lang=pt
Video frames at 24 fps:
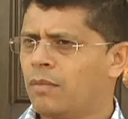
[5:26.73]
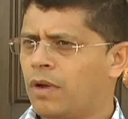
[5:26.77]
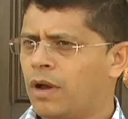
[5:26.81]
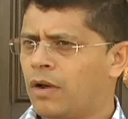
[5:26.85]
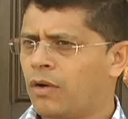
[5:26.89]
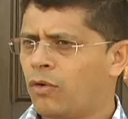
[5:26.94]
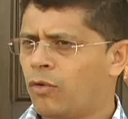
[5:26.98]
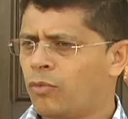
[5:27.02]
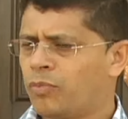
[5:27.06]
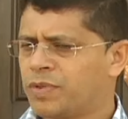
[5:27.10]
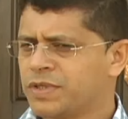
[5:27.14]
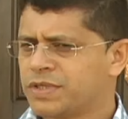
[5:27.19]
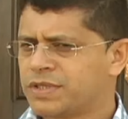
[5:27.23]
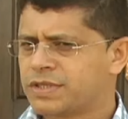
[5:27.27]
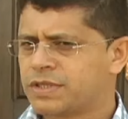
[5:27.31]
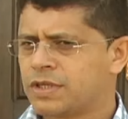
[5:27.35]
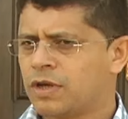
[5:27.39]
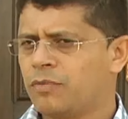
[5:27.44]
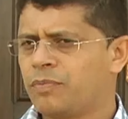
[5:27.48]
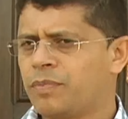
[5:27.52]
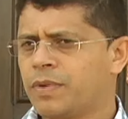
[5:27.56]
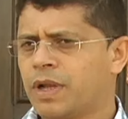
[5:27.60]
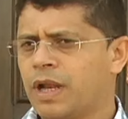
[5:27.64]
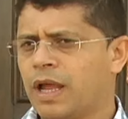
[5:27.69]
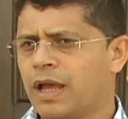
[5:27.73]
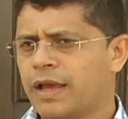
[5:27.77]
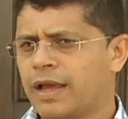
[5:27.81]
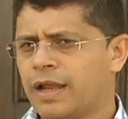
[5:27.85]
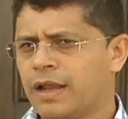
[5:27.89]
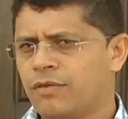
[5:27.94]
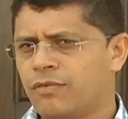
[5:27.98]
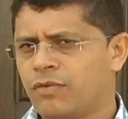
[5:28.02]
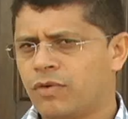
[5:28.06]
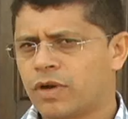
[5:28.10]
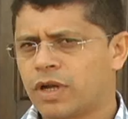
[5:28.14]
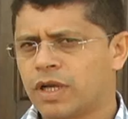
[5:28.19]
opção pela
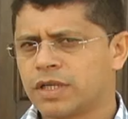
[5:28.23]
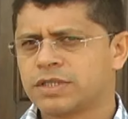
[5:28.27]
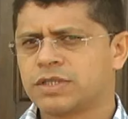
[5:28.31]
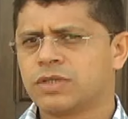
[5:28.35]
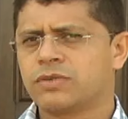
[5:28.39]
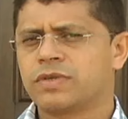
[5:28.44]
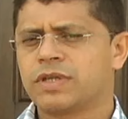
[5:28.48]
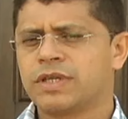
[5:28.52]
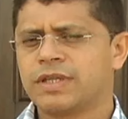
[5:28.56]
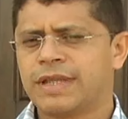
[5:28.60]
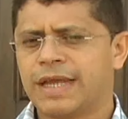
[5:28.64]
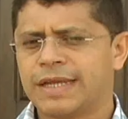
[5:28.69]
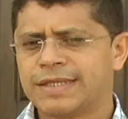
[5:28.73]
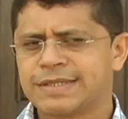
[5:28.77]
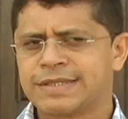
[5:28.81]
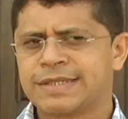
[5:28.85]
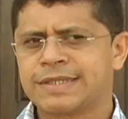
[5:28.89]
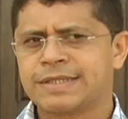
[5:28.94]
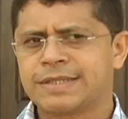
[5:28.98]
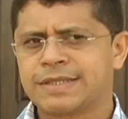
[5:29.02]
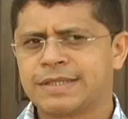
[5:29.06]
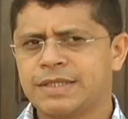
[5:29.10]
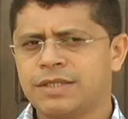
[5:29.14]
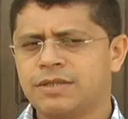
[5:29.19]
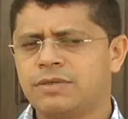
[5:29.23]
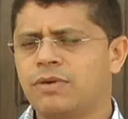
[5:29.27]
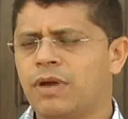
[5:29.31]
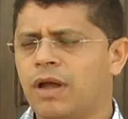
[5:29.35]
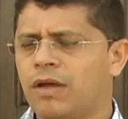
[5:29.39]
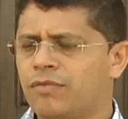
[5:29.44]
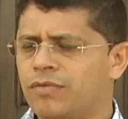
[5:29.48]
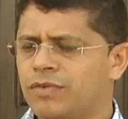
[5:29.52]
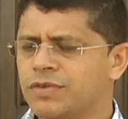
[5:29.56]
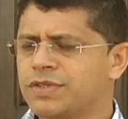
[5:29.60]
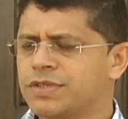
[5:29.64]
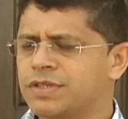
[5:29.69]
aquela vocação que dá sentido
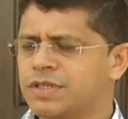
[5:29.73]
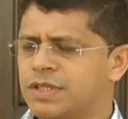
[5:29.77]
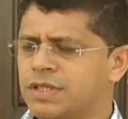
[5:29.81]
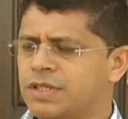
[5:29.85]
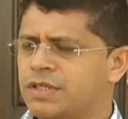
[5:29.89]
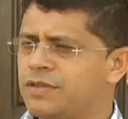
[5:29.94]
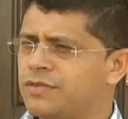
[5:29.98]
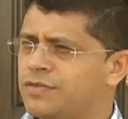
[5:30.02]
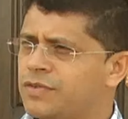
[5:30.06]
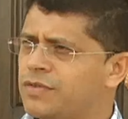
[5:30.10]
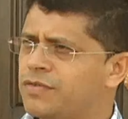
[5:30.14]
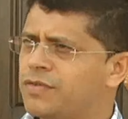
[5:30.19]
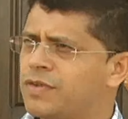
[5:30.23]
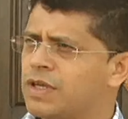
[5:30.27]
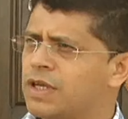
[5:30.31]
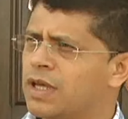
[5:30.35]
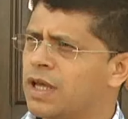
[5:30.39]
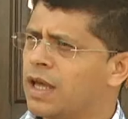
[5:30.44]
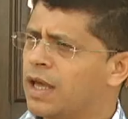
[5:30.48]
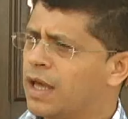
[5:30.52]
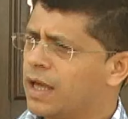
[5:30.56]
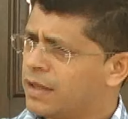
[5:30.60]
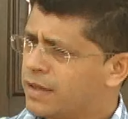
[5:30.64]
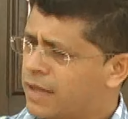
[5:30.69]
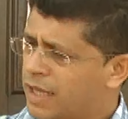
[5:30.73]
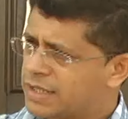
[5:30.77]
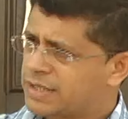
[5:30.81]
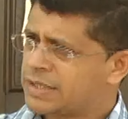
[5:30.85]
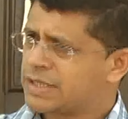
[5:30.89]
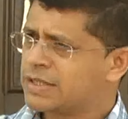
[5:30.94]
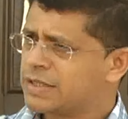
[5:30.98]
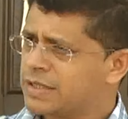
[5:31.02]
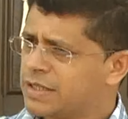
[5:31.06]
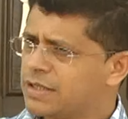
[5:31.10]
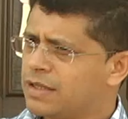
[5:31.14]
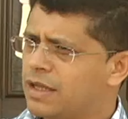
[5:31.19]
a você de viver, dá
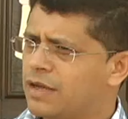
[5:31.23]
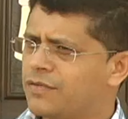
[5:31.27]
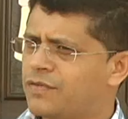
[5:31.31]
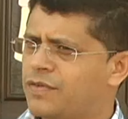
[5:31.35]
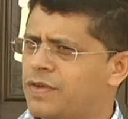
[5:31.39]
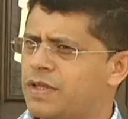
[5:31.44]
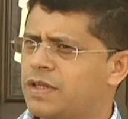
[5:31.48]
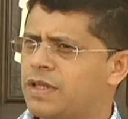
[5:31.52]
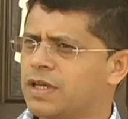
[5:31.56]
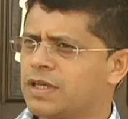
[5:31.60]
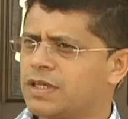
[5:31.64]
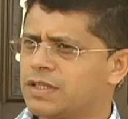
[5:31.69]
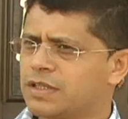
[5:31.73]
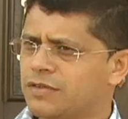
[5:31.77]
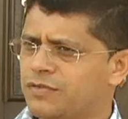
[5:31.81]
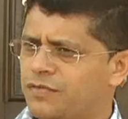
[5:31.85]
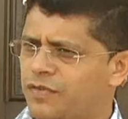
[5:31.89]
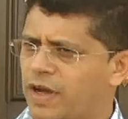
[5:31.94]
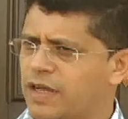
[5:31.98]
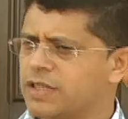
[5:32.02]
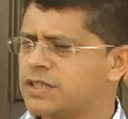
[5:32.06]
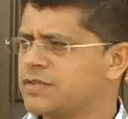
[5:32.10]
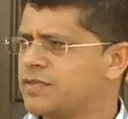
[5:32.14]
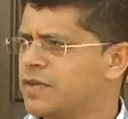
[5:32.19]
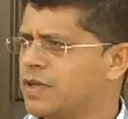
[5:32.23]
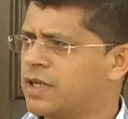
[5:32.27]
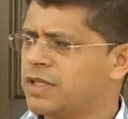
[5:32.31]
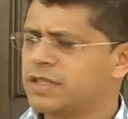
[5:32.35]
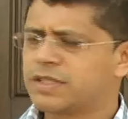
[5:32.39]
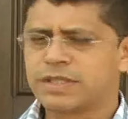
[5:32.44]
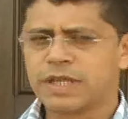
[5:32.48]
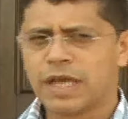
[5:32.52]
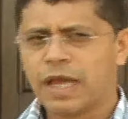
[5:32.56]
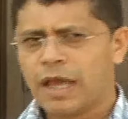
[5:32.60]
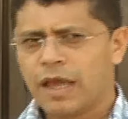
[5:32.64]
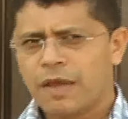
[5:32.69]
sentido à vida, que te faz
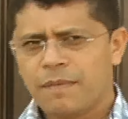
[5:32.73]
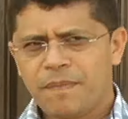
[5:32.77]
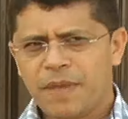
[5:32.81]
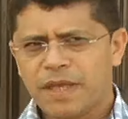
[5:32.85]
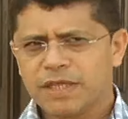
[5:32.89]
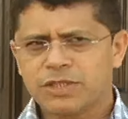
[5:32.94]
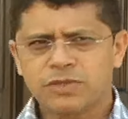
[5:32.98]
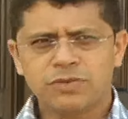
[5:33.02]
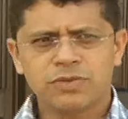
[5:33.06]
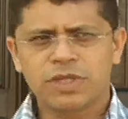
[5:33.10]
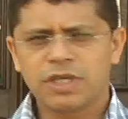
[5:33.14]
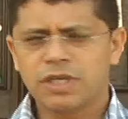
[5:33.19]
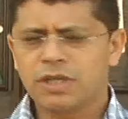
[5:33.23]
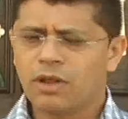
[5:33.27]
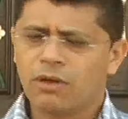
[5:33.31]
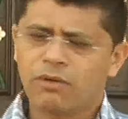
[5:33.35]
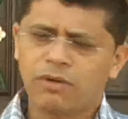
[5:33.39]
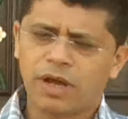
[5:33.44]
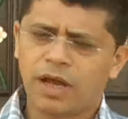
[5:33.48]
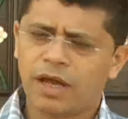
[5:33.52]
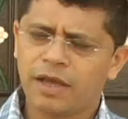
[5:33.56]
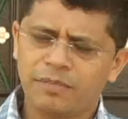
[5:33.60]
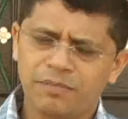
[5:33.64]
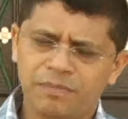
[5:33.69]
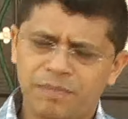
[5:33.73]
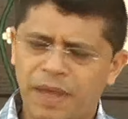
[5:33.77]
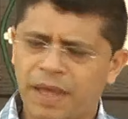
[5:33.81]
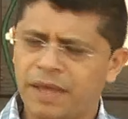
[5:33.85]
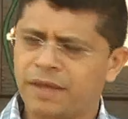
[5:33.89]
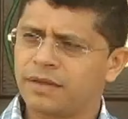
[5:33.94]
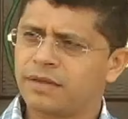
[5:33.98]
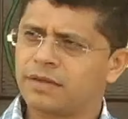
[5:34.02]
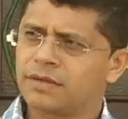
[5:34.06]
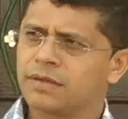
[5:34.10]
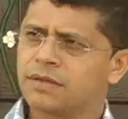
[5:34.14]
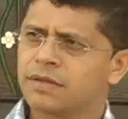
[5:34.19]
feliz, mesmo que não ganhe
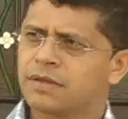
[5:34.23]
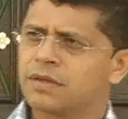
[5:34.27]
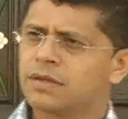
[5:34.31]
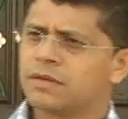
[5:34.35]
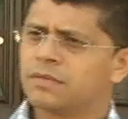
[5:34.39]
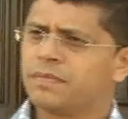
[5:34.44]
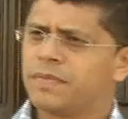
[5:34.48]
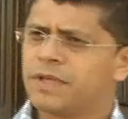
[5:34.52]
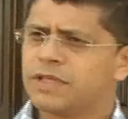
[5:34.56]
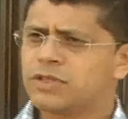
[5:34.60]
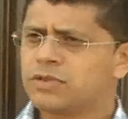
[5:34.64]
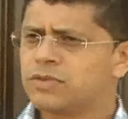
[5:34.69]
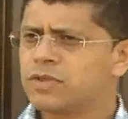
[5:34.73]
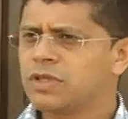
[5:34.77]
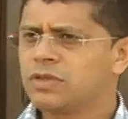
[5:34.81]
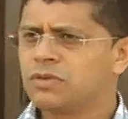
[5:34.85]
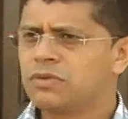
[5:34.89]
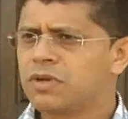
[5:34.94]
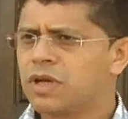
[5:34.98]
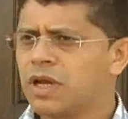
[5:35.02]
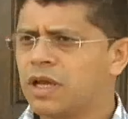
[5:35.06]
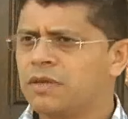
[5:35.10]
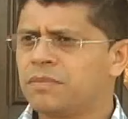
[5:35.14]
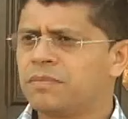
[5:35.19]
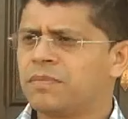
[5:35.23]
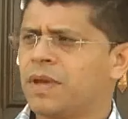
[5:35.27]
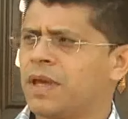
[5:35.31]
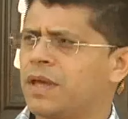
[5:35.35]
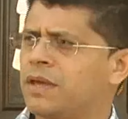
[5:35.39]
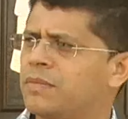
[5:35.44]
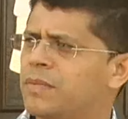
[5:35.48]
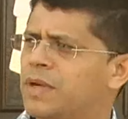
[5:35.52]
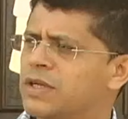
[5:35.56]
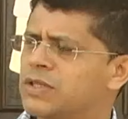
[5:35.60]
bem, mesmo que não ganhem bem.